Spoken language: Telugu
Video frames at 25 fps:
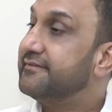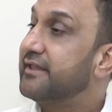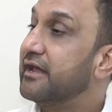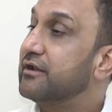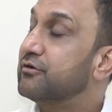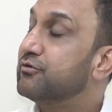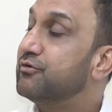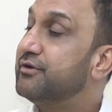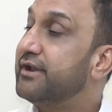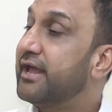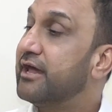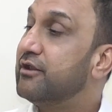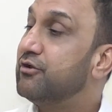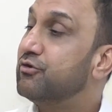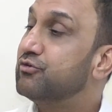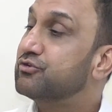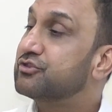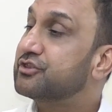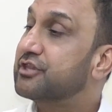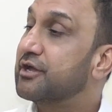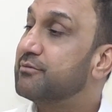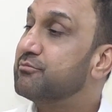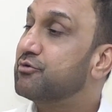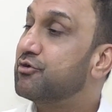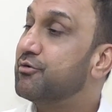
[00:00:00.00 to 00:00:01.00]
నల్గొండలో
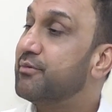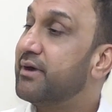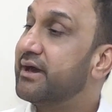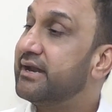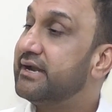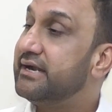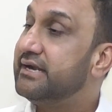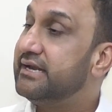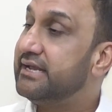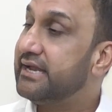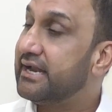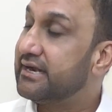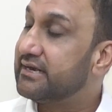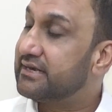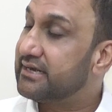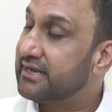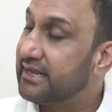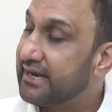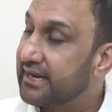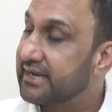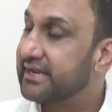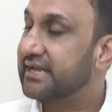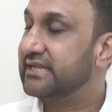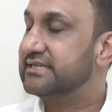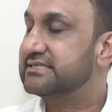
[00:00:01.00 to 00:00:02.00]
ఉత్తమ్ కుమార్ రెడ్డి
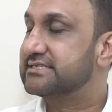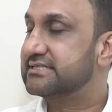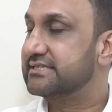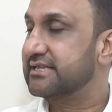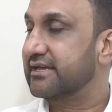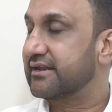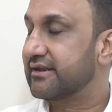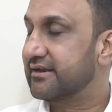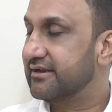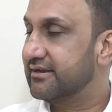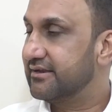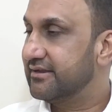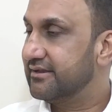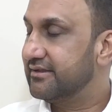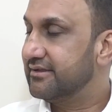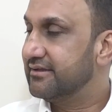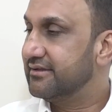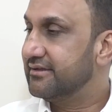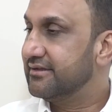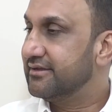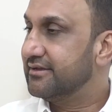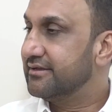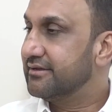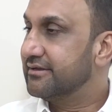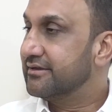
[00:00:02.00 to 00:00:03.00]
ఎట్లైనా గెలుస్తారు
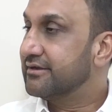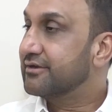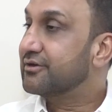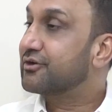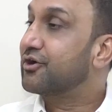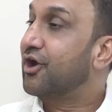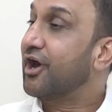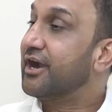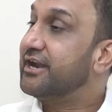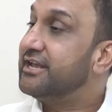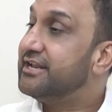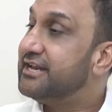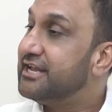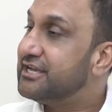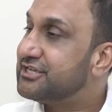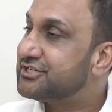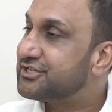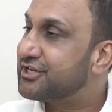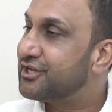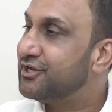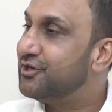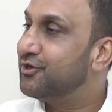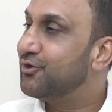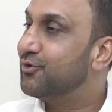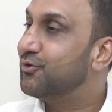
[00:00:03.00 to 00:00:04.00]

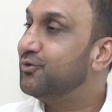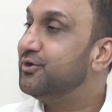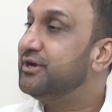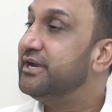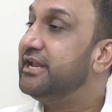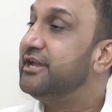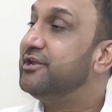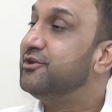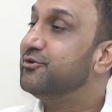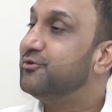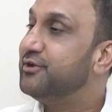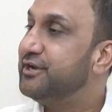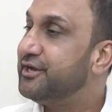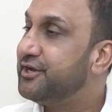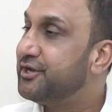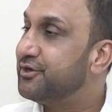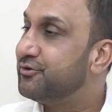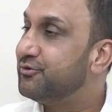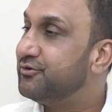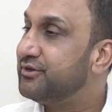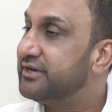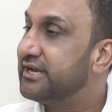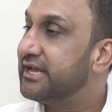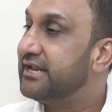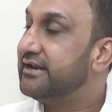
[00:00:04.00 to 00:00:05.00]
కోఆర్డినేషన్లో ఉండి యూనిటీ
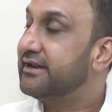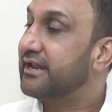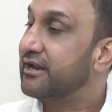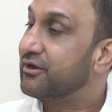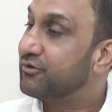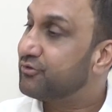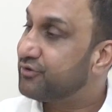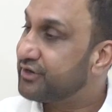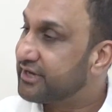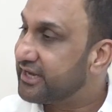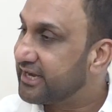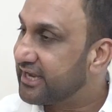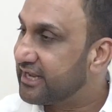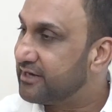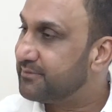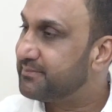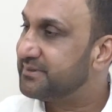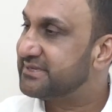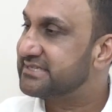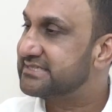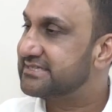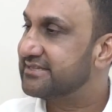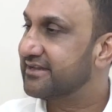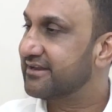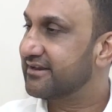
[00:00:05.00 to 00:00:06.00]
ఉంటే నలుగురికి
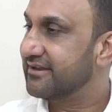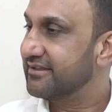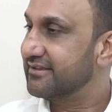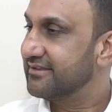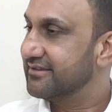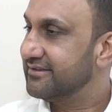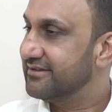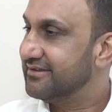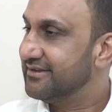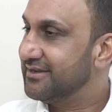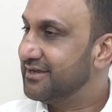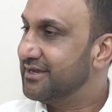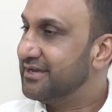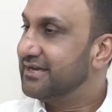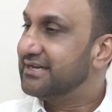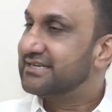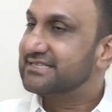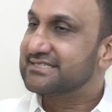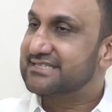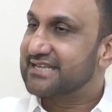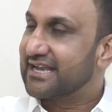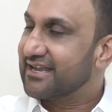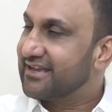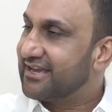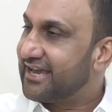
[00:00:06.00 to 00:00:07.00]
గెలిపిస్తారు
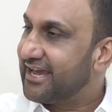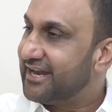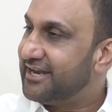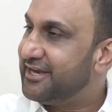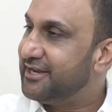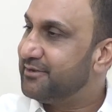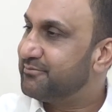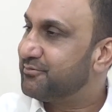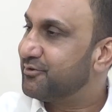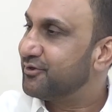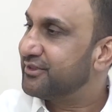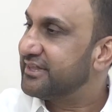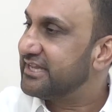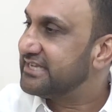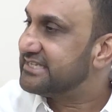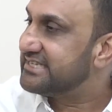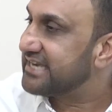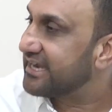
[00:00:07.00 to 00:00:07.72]
సంగారెడ్డి పోతే